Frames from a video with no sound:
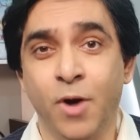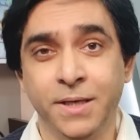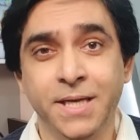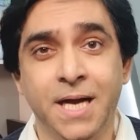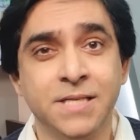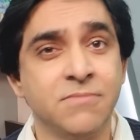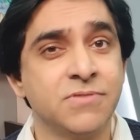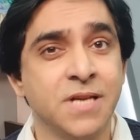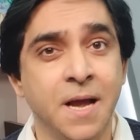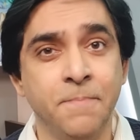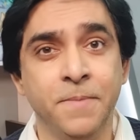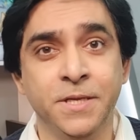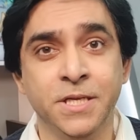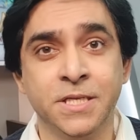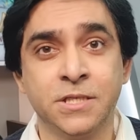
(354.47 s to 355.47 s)
ख्वाजा आसिफ
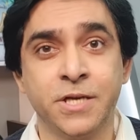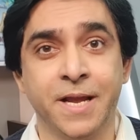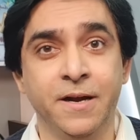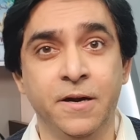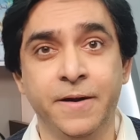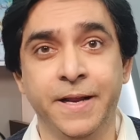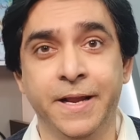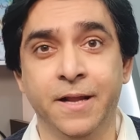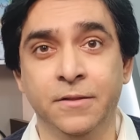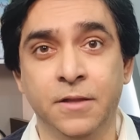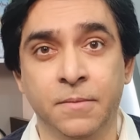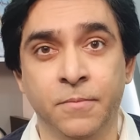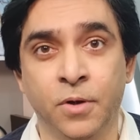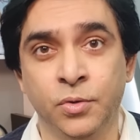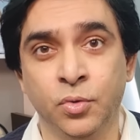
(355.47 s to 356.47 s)
साहब भी जिस टेरिटरी के
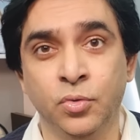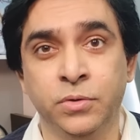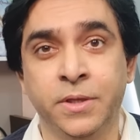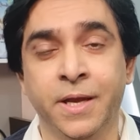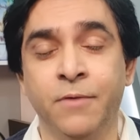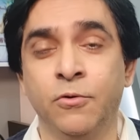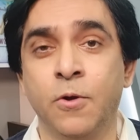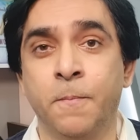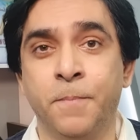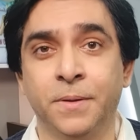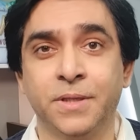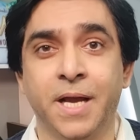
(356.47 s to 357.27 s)
अंदर मौजूद थे उनको